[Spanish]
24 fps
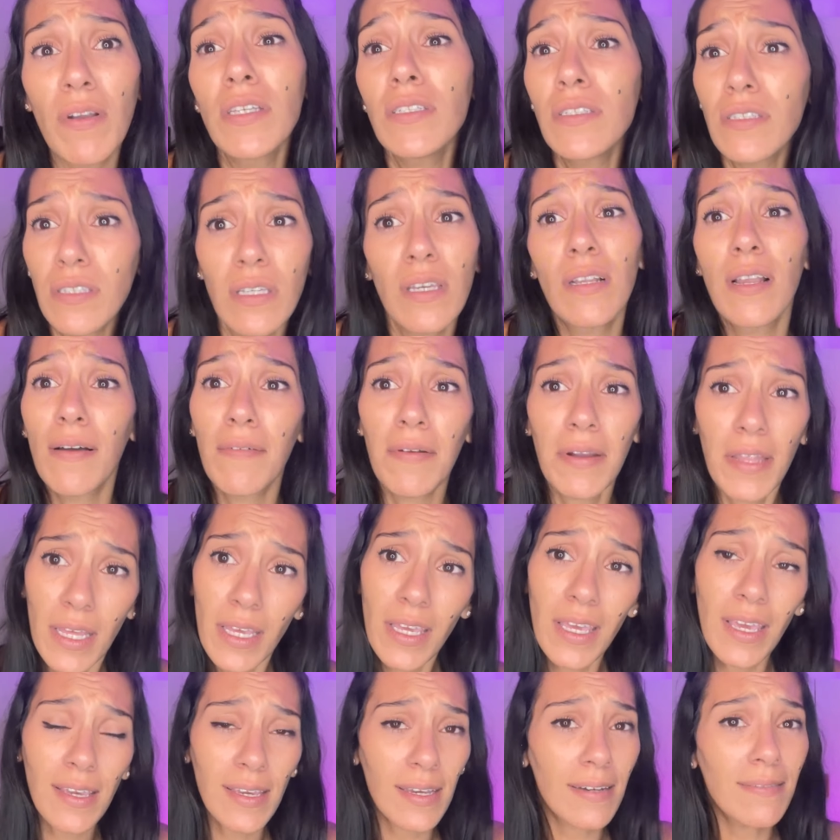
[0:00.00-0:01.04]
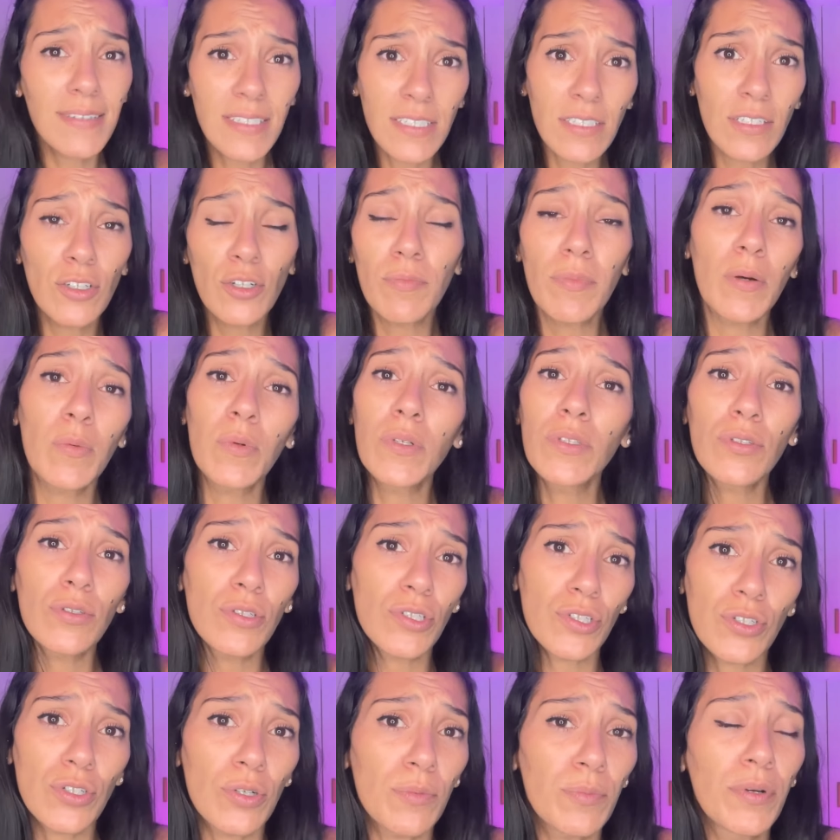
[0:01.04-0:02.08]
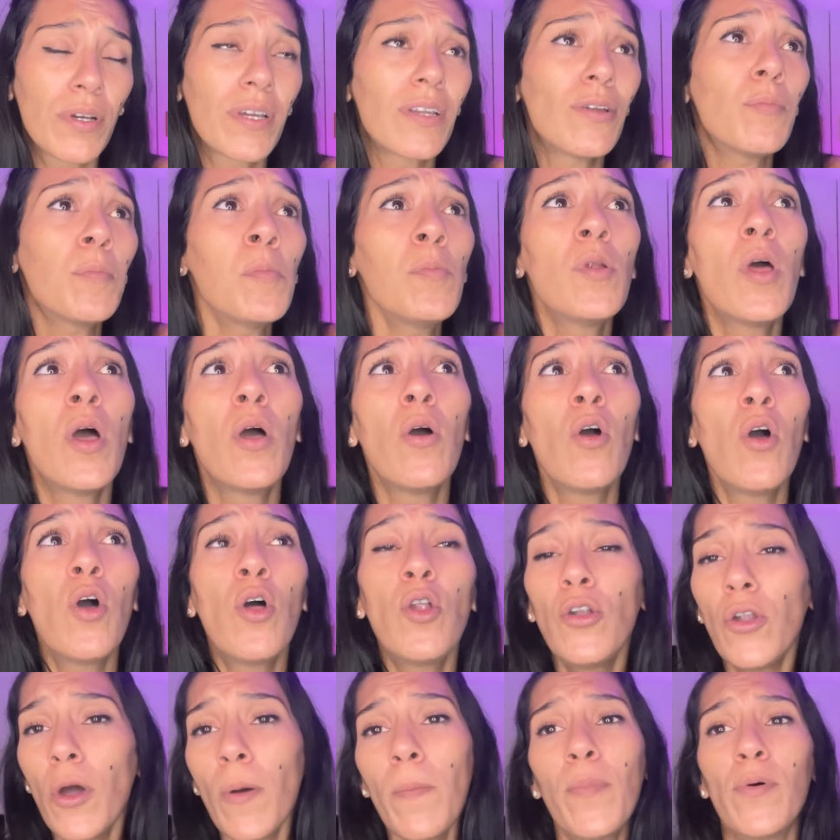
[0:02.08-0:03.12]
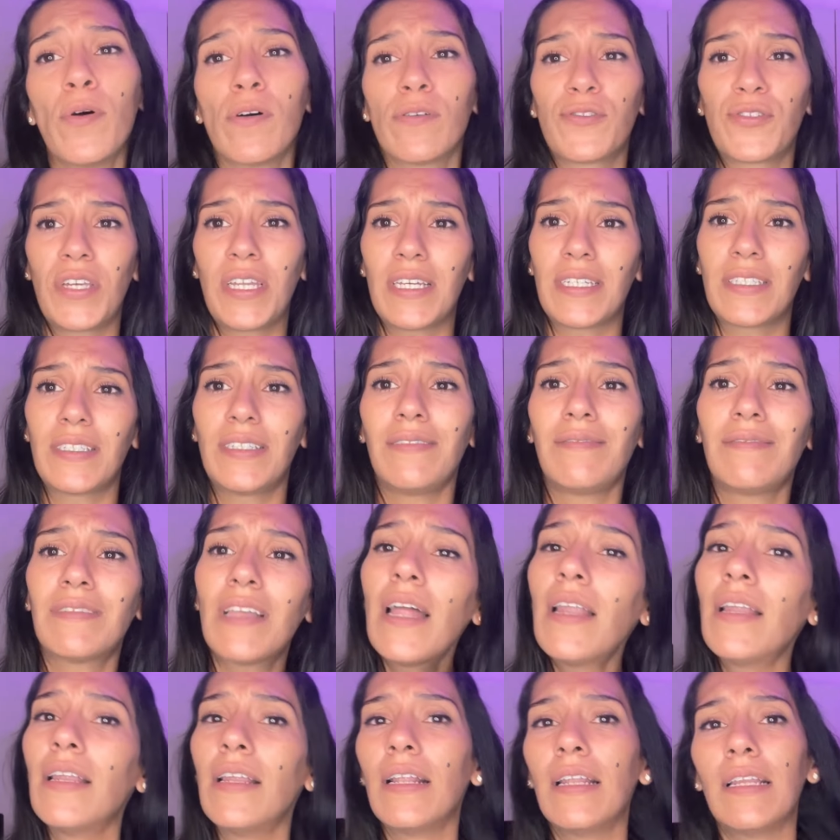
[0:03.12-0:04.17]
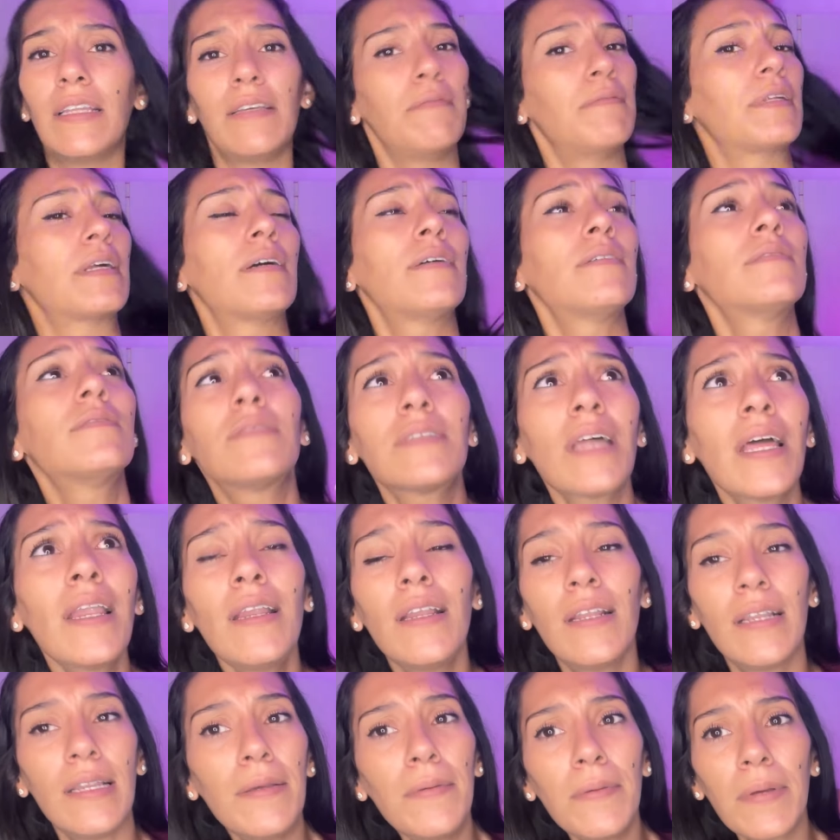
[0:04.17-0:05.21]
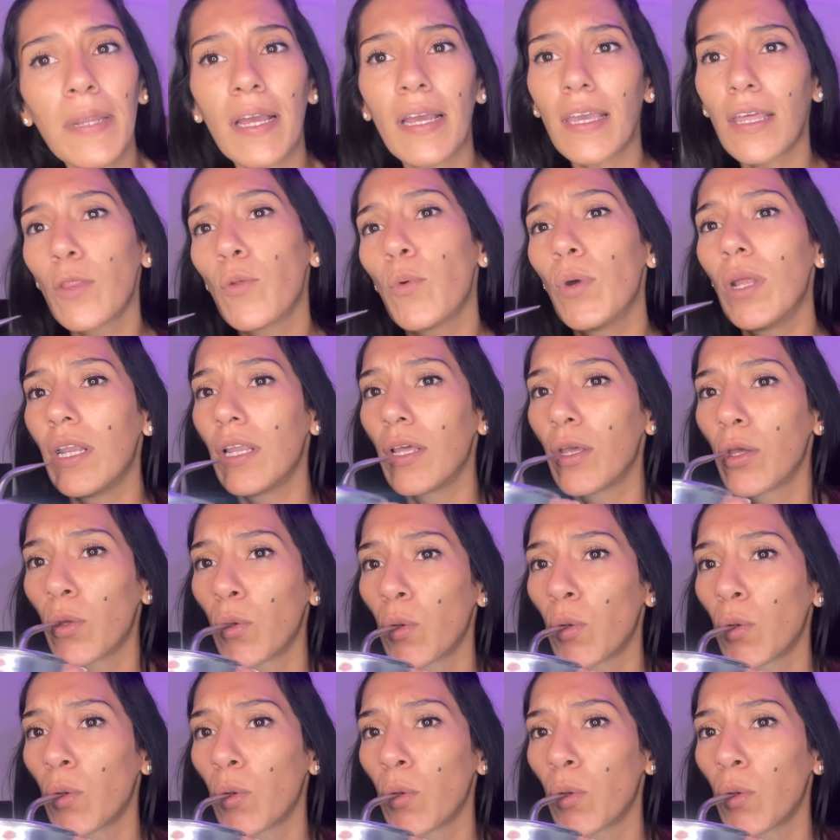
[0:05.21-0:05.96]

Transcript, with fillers: Y sí, la verdad es que a veces no me aguanto ni yo, porque no, no puedo ser así tan libra, tan libra que duele.